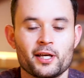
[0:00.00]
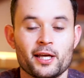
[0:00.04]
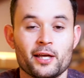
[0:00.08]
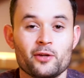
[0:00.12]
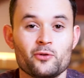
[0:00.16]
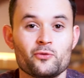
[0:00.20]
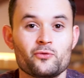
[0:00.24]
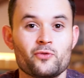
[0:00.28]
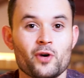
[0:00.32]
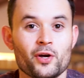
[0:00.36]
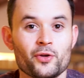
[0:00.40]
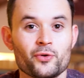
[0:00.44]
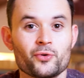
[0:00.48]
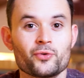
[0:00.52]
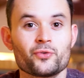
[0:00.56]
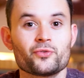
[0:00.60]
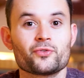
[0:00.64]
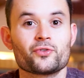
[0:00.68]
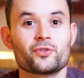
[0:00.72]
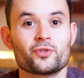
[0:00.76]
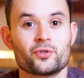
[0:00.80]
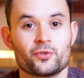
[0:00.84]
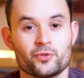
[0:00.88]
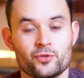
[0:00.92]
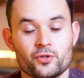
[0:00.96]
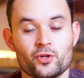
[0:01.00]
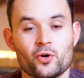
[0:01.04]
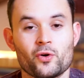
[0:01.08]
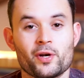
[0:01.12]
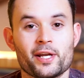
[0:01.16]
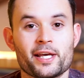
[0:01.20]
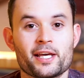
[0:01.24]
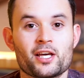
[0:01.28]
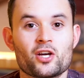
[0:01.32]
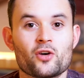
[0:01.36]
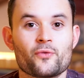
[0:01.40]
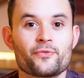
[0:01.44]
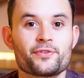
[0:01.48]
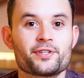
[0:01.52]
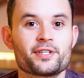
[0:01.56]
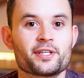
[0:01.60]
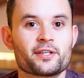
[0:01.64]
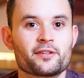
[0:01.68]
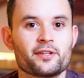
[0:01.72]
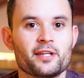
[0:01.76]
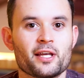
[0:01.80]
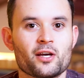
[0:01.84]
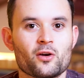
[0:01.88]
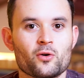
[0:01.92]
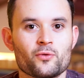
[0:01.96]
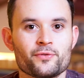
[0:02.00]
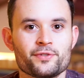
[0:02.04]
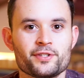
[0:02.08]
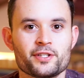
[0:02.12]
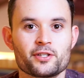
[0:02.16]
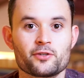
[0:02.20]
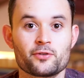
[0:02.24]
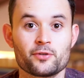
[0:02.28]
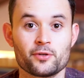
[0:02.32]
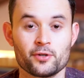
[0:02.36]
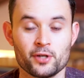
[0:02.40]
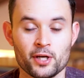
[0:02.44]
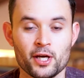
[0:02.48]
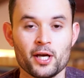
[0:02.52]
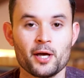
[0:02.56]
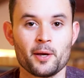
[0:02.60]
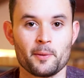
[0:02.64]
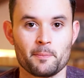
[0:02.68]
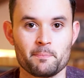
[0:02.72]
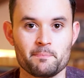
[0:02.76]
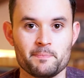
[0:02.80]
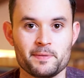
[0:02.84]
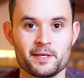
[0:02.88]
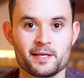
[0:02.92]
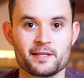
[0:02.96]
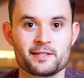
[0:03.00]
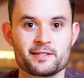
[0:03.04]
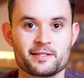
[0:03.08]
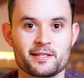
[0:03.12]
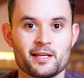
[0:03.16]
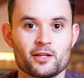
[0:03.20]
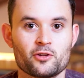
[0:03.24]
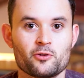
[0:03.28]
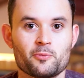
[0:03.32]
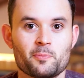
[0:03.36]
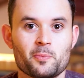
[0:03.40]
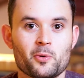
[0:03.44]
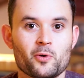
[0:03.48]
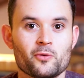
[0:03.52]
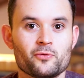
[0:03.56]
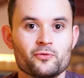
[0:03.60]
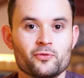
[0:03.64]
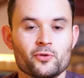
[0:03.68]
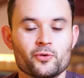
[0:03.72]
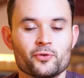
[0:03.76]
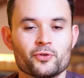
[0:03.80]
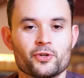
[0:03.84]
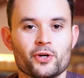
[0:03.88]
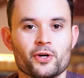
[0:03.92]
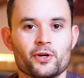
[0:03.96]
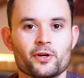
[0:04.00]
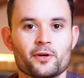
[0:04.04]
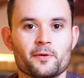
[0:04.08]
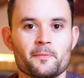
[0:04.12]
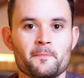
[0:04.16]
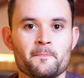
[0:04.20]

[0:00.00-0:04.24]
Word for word: Nous voyons dans les cantiques des cantiques bien cette profondeur.